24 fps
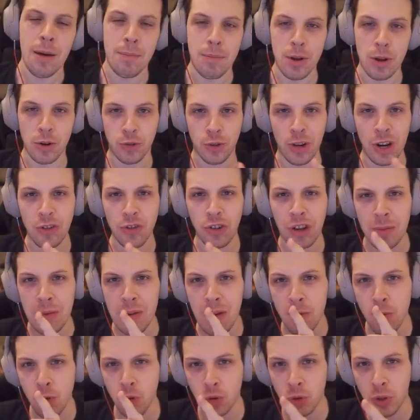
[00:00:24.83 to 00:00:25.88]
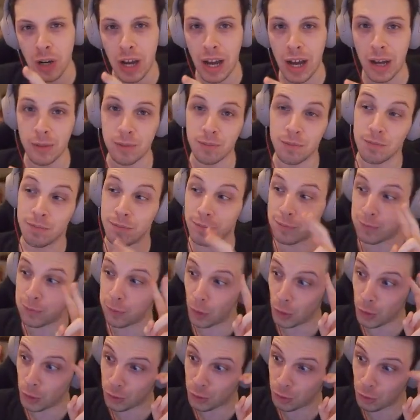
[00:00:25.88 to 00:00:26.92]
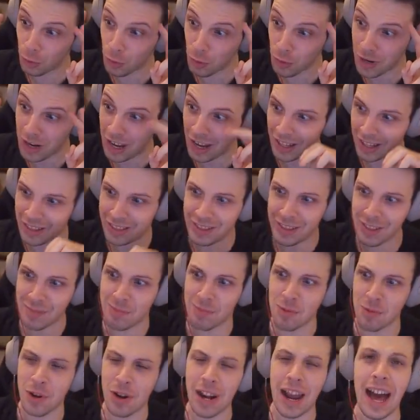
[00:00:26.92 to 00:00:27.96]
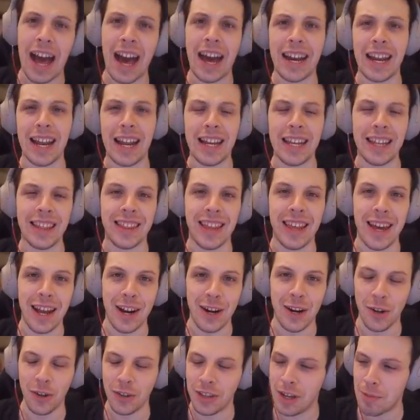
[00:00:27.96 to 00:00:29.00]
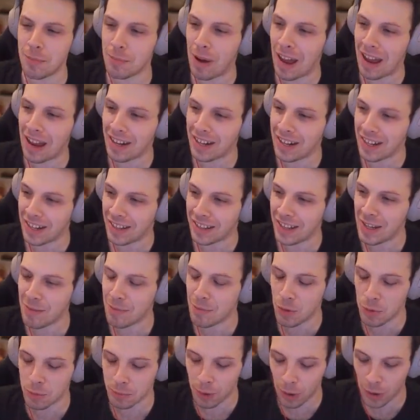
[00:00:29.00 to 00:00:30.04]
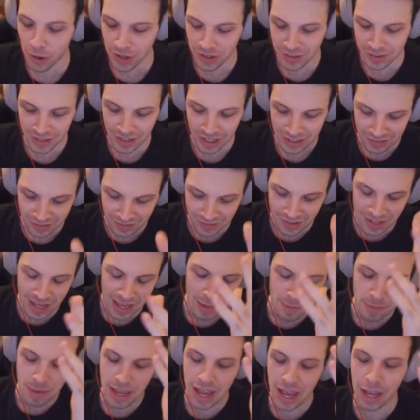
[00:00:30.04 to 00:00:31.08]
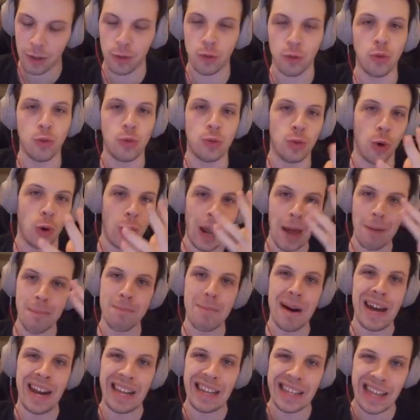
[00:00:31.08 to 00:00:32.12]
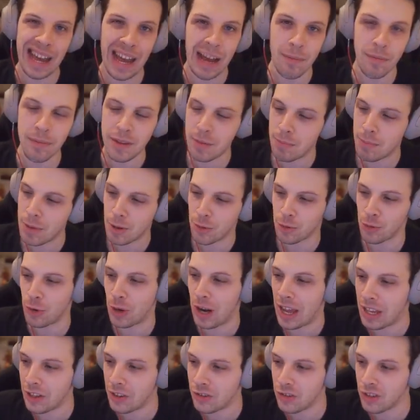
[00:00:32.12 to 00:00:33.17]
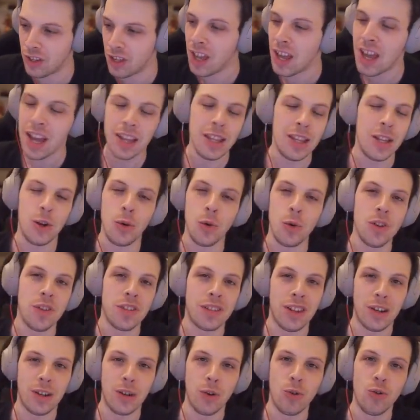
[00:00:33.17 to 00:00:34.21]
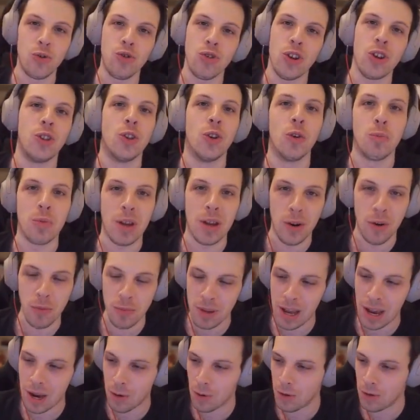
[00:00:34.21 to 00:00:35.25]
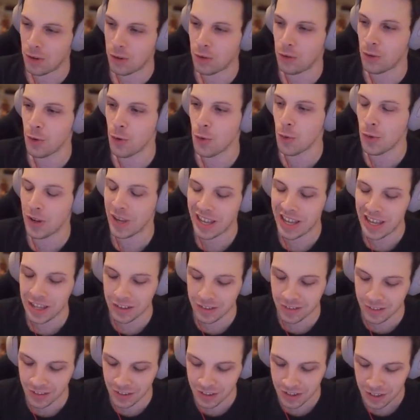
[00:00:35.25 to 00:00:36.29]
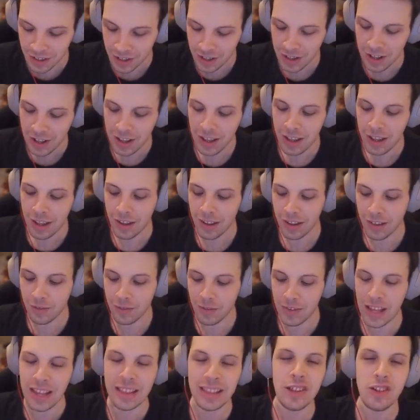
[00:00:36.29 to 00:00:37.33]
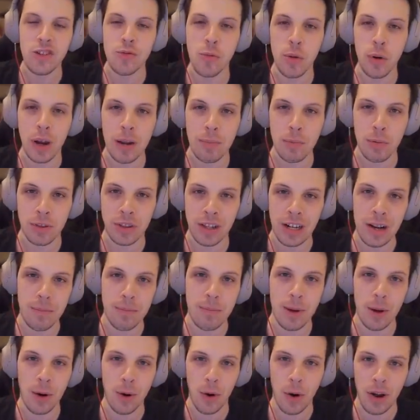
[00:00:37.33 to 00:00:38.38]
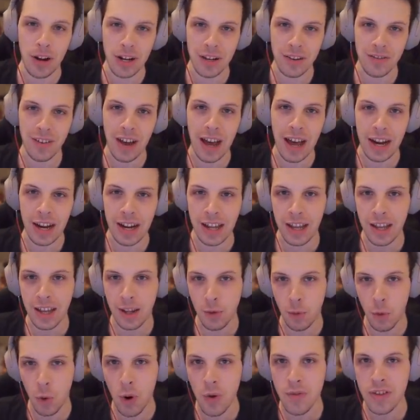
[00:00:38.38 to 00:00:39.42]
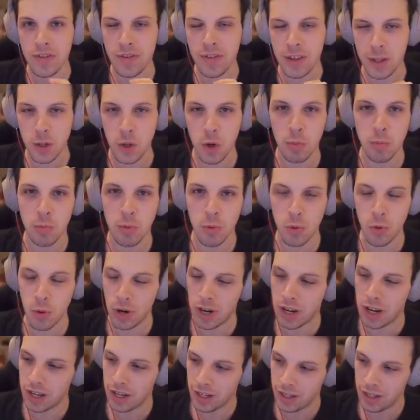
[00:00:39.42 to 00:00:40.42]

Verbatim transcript: Personaggio che abbiamo avuto la fortuna di pullare all'interno del banner dei Blue Boys assieme a tutto l'ambaradam di personaggi di cui stanno uscendo piano piano gli showcase. Vi anticipo che potrebbero arrivare nuovi video pull.